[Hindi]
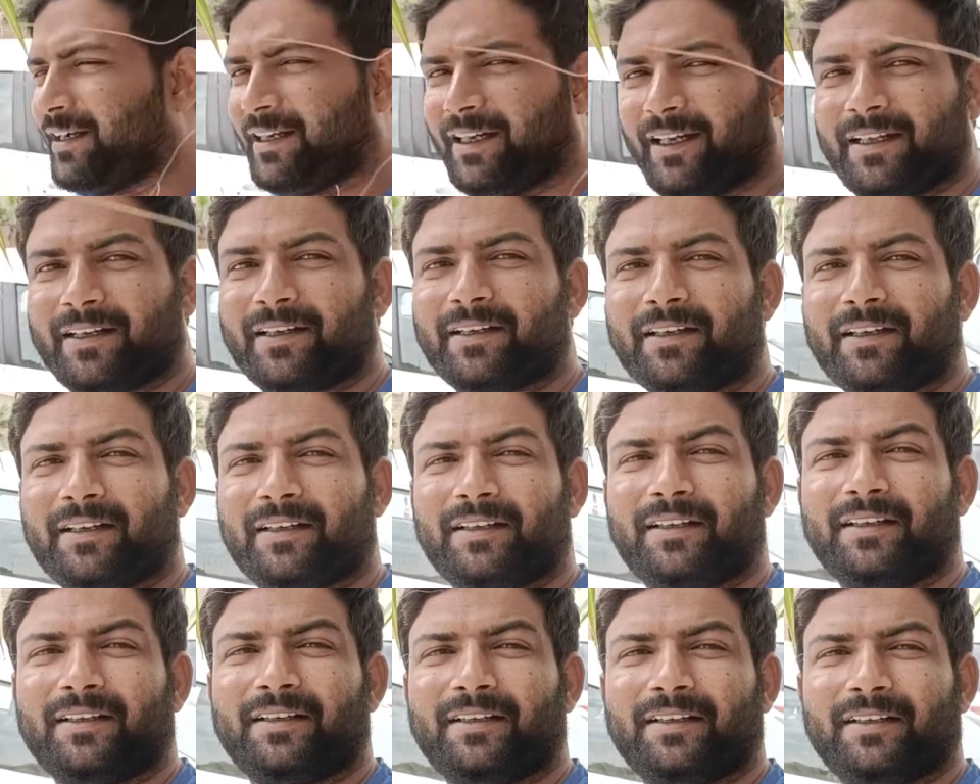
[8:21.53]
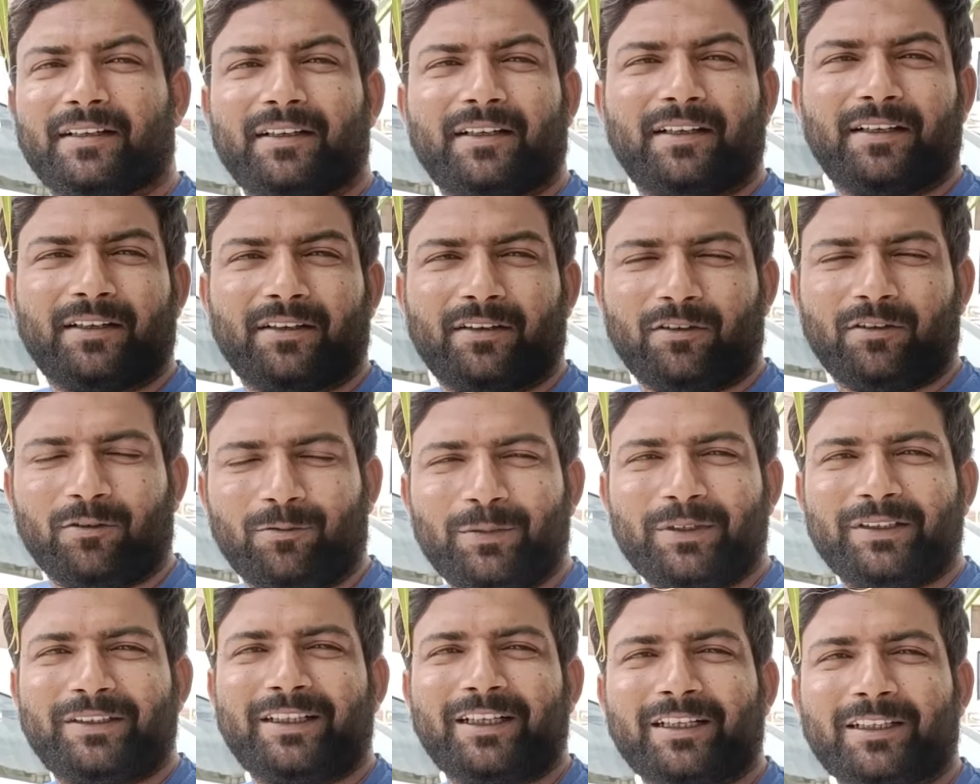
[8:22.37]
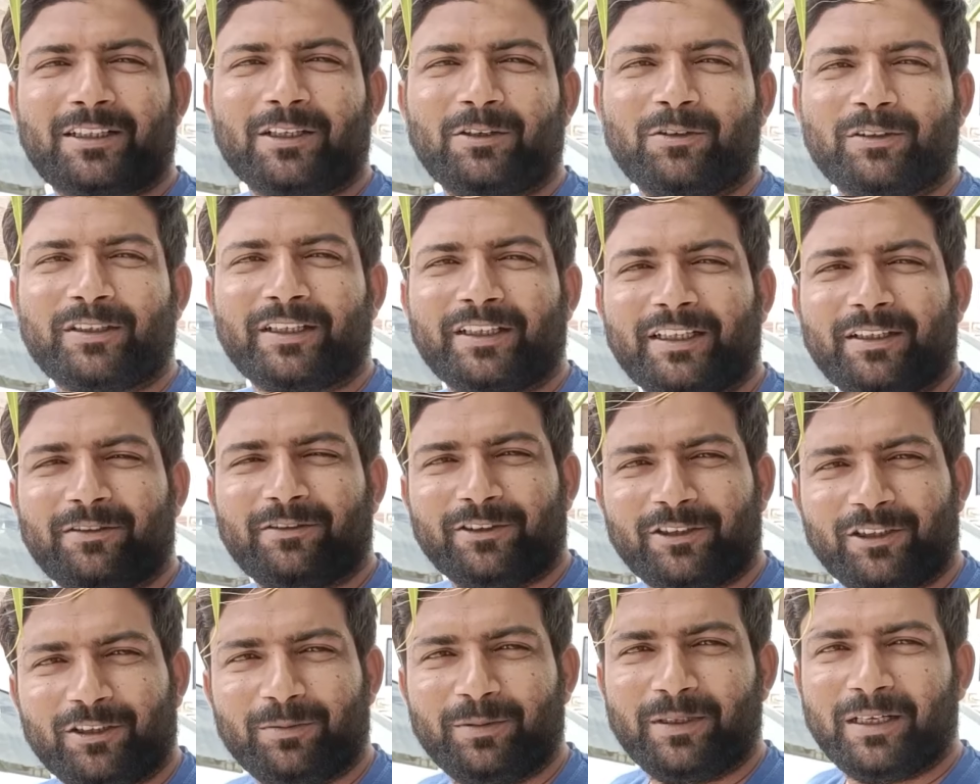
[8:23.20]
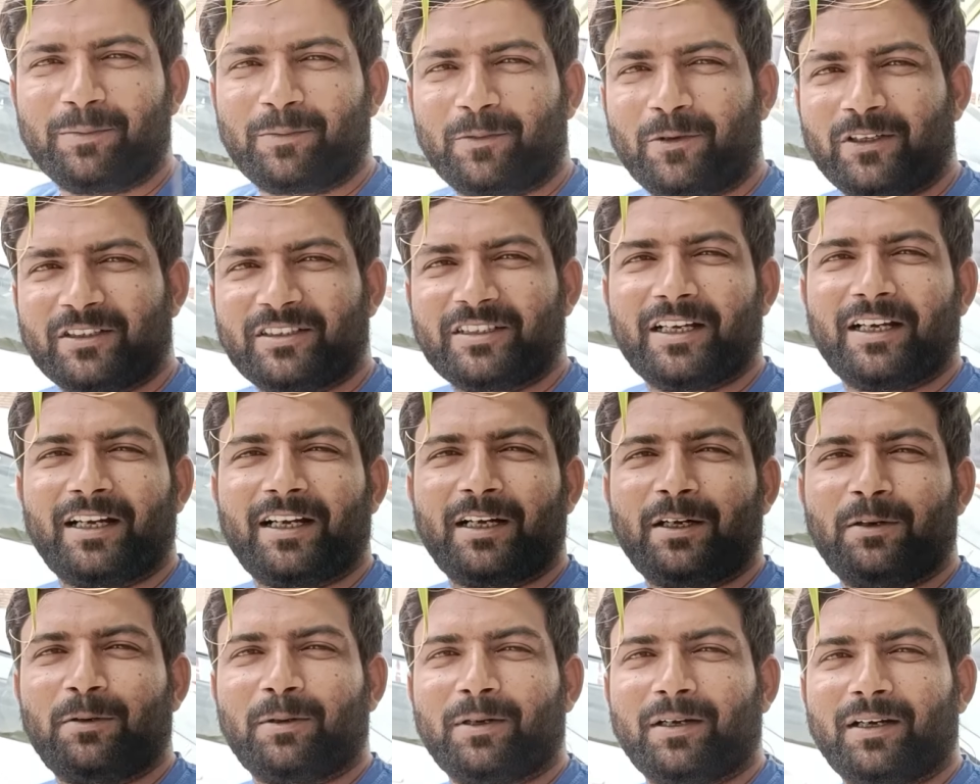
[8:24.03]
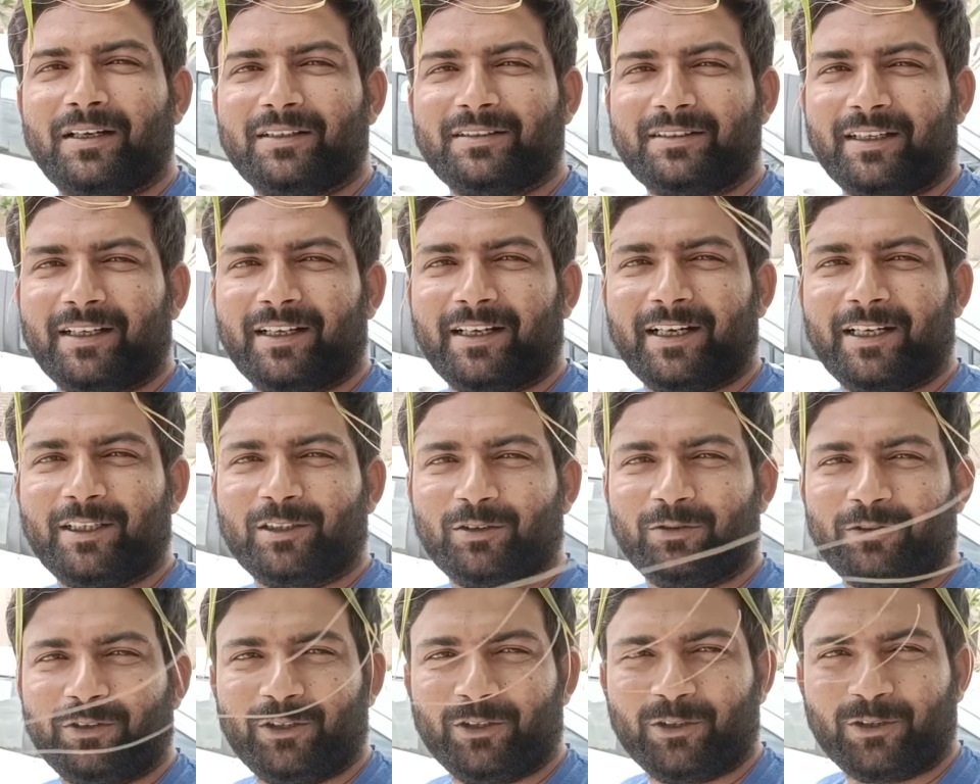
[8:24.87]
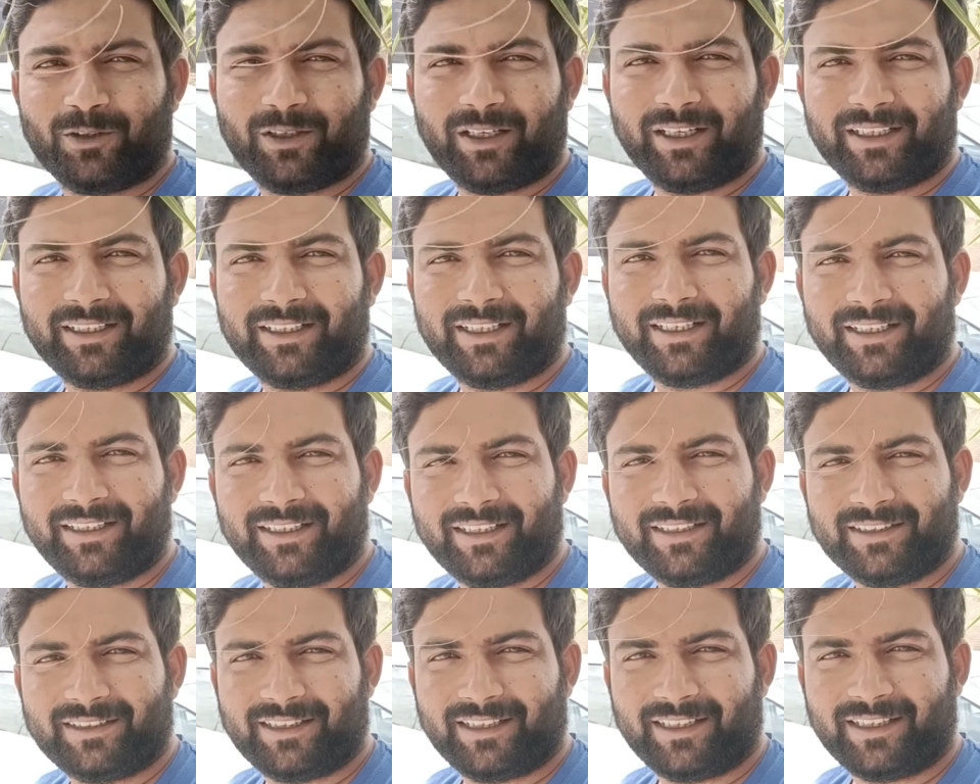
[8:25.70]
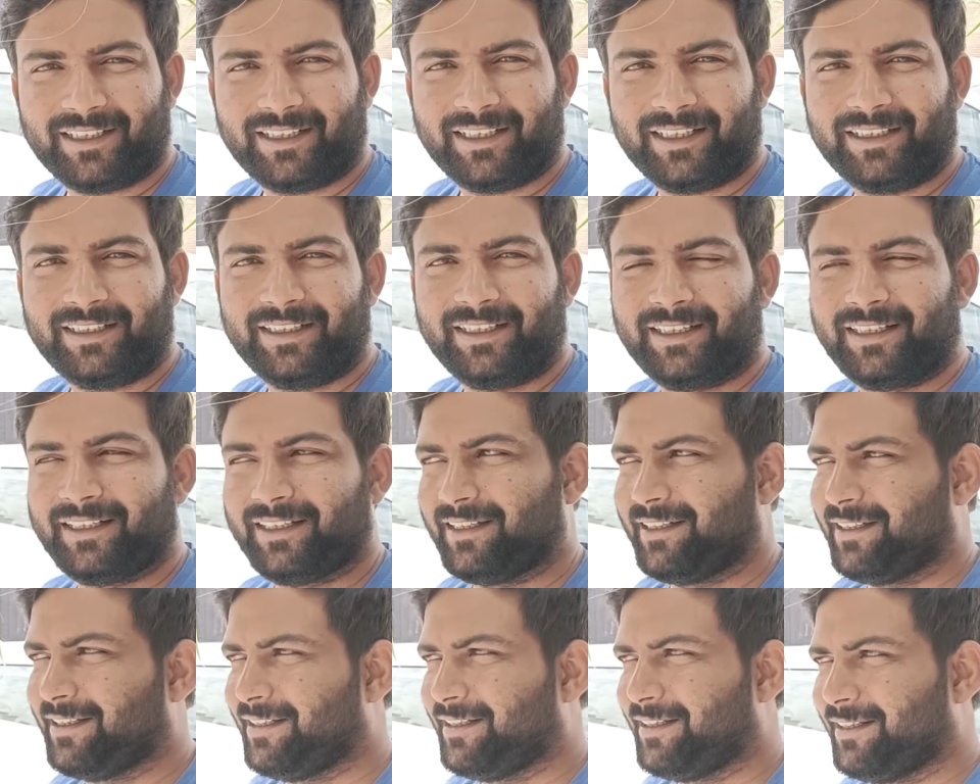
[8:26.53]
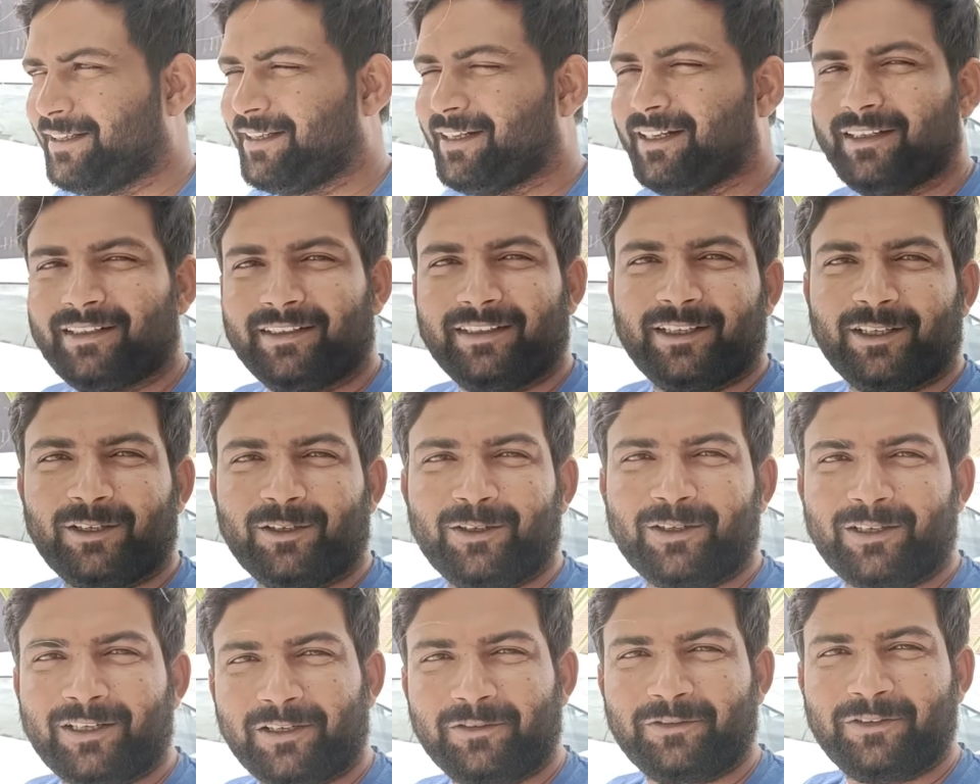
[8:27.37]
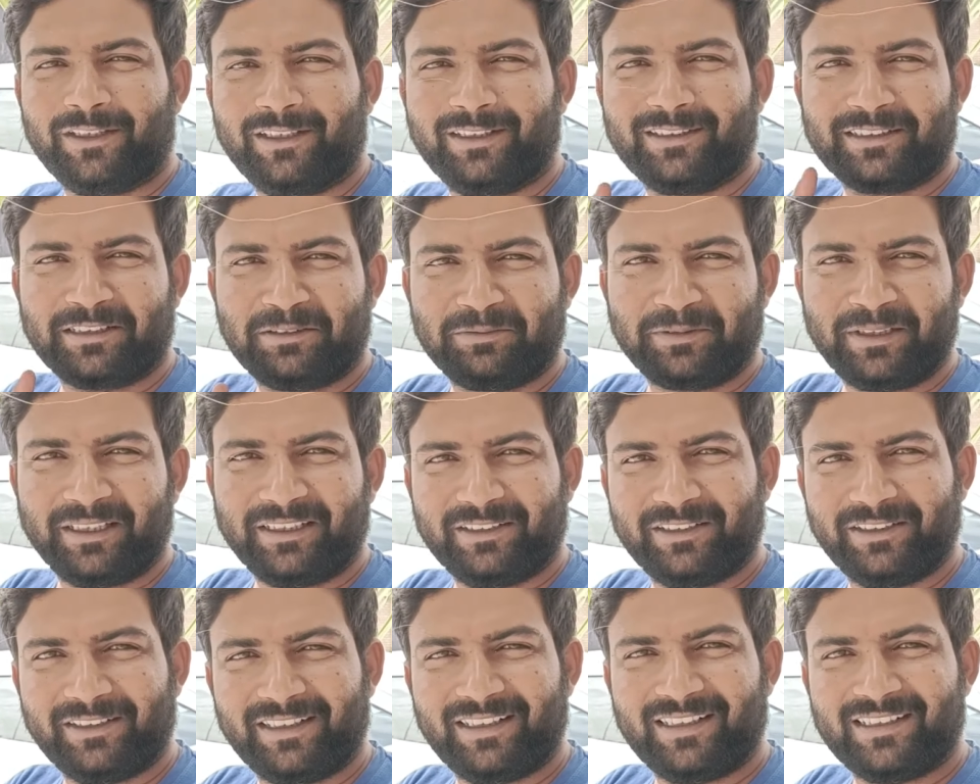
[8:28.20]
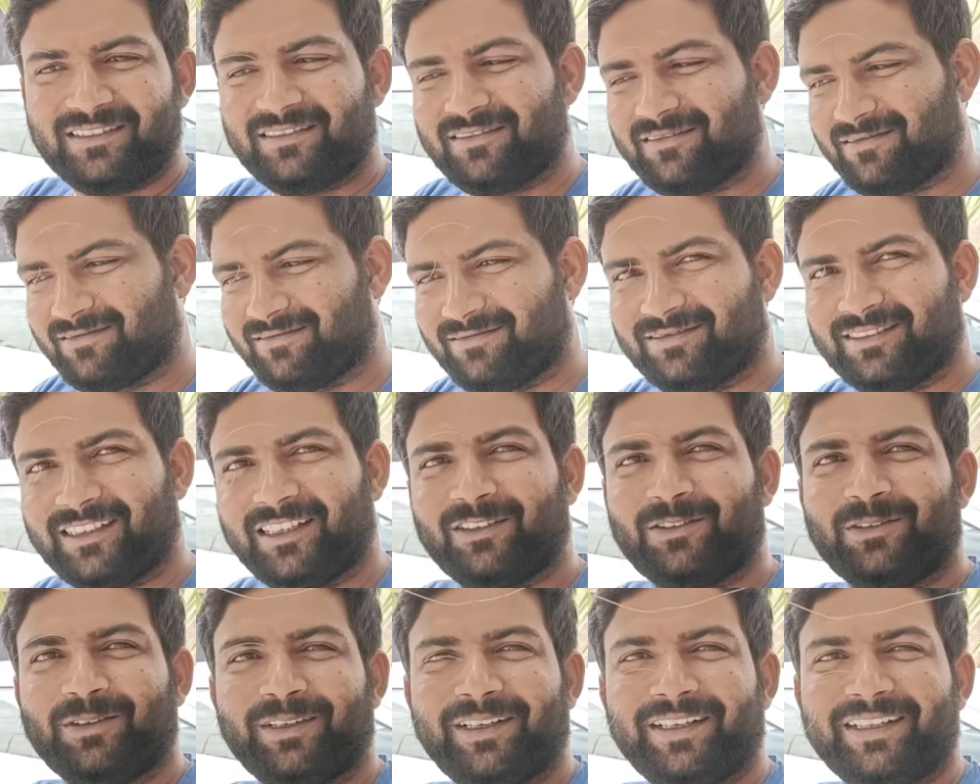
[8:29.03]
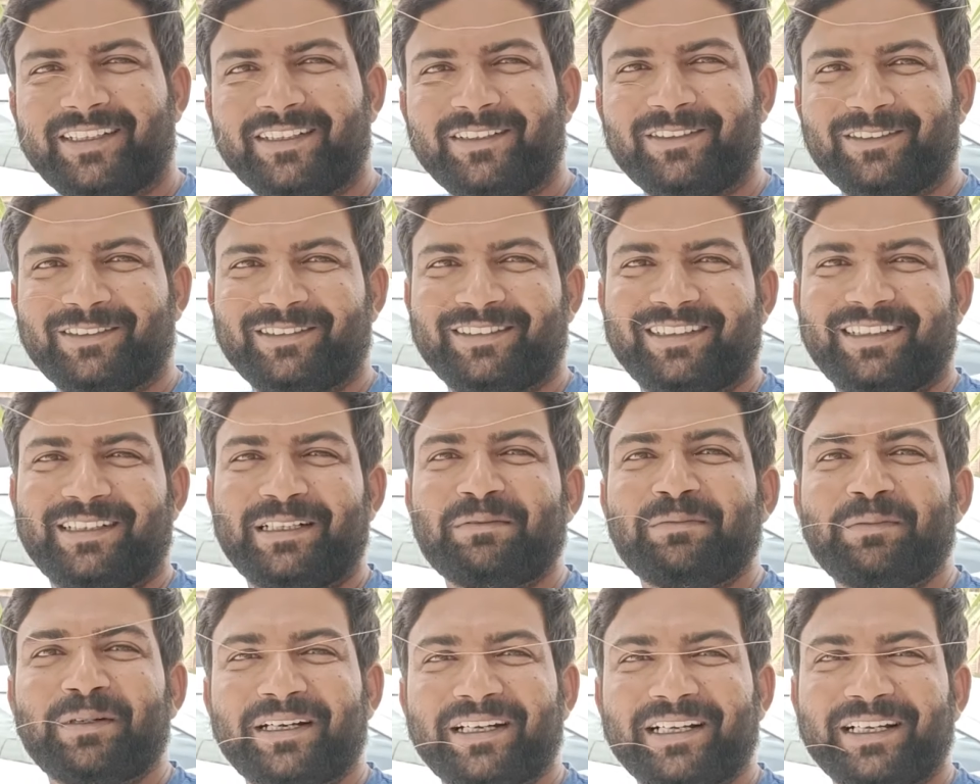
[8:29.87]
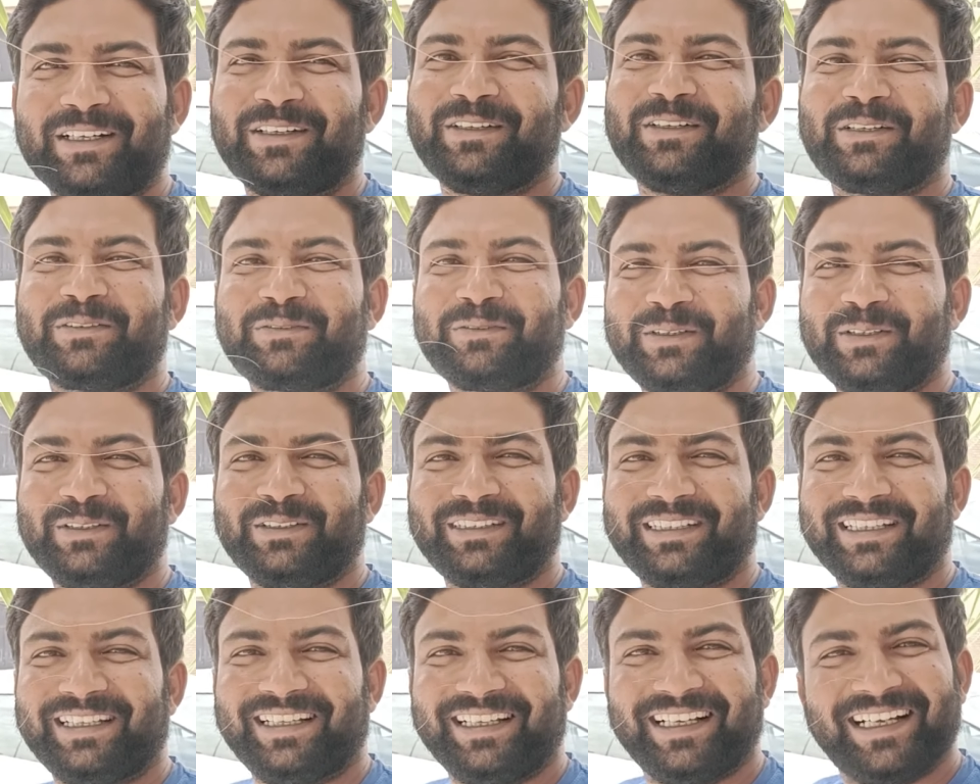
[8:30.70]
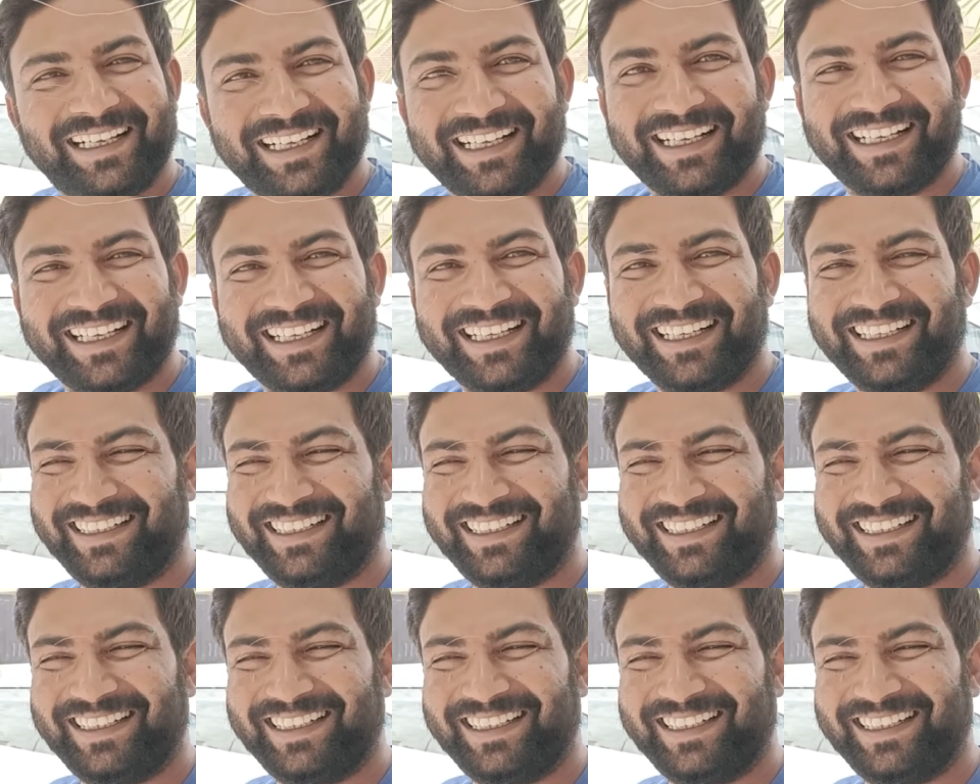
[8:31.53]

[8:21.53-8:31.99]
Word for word: खैर उम्मीद करता हूँ कि ये वीडियो भी आपको अच्छा लगा होगा अच्छा लगा है तो वीडियो को लाइक करिए शेयर करिए देखो कफील सबके जो है ना दिल खुले नहीं होते हैं बकीर लोग भी होते हैं